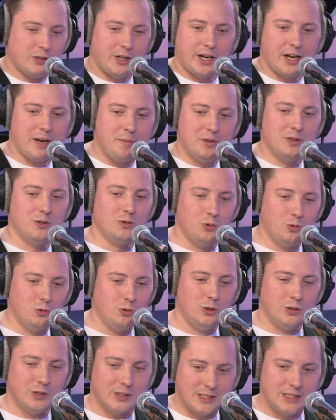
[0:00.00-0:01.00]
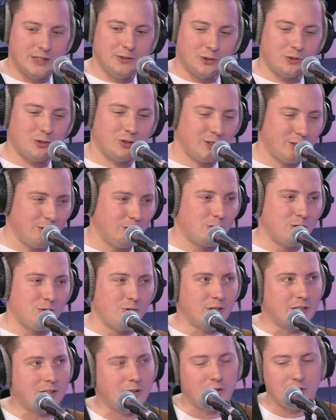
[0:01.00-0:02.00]
рекомендую, скидываю эту ссылку,
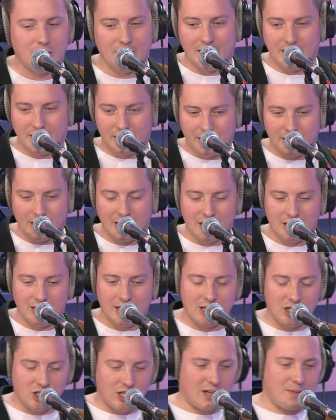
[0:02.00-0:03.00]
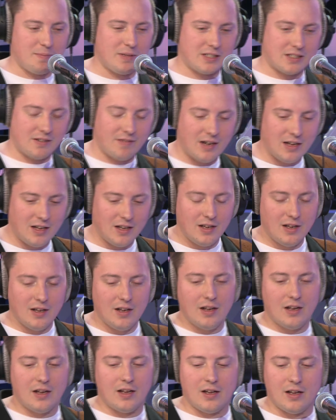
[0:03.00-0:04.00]
вот точно есть на, на Аншлаг Москва.
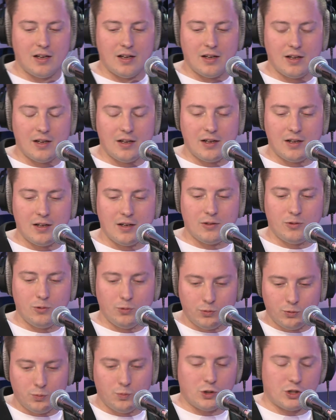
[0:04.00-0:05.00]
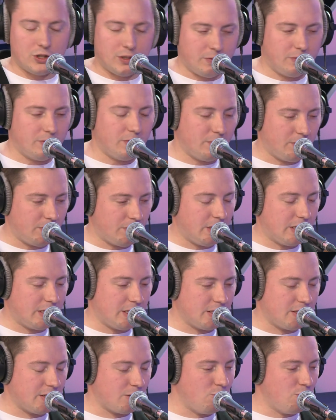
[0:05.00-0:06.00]
А, ну, тут можно это
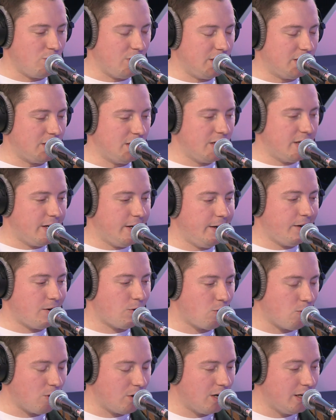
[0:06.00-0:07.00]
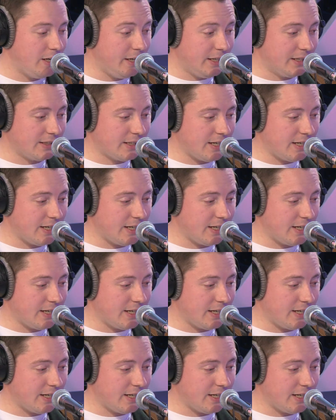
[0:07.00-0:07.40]
загуглить эм, легко Ром, а скажи... или за